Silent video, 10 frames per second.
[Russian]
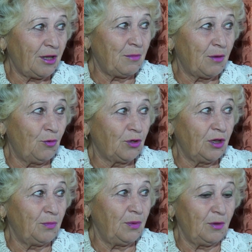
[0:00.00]
там
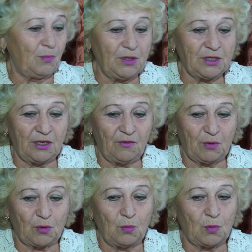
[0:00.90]
работала, Писарев
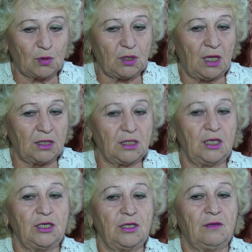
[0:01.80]
потом Руслан,
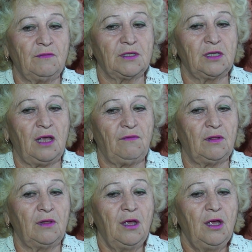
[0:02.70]
значит,
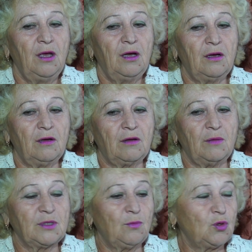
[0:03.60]
возглавил э,
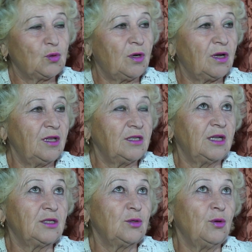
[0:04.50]
комсомольскую
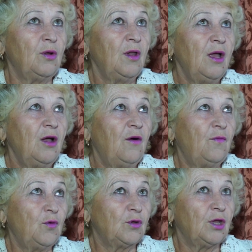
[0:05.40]
организацию.
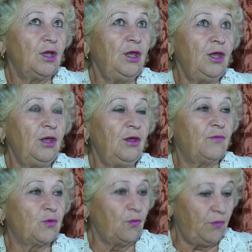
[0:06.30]
Вот. И
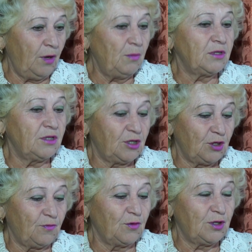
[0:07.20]
в то время,
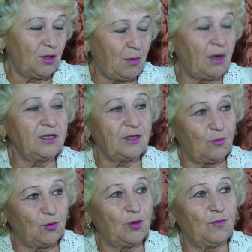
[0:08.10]
значит, вот занимались
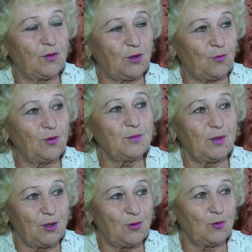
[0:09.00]
работой вот такой с
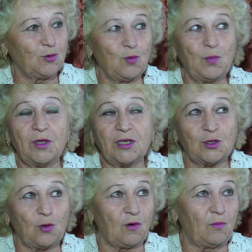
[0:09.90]
молодежью. Ну, было
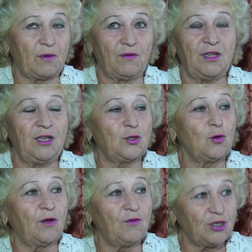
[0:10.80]
здорово. Проводились
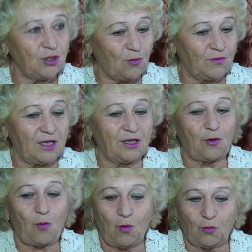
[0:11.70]
только вечеров,
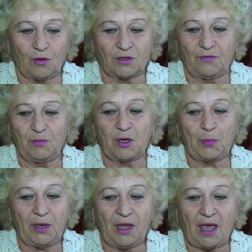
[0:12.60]
всяких конкурсов,
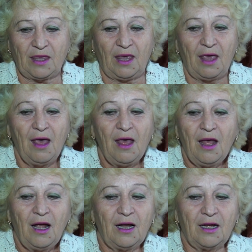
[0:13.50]
мероприятий.
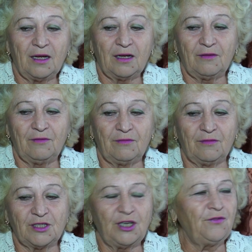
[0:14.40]

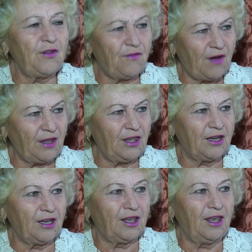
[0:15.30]
А,
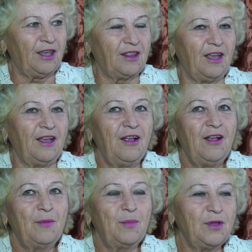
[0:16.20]
соревнования какие-то.
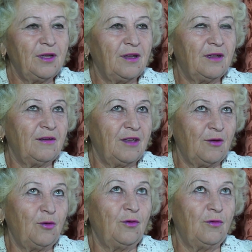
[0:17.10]
Было, я
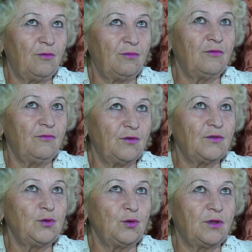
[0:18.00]
говорю, ну
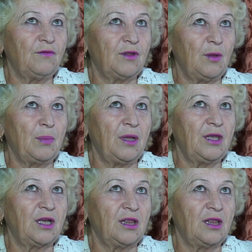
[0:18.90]
вот все это в этом плане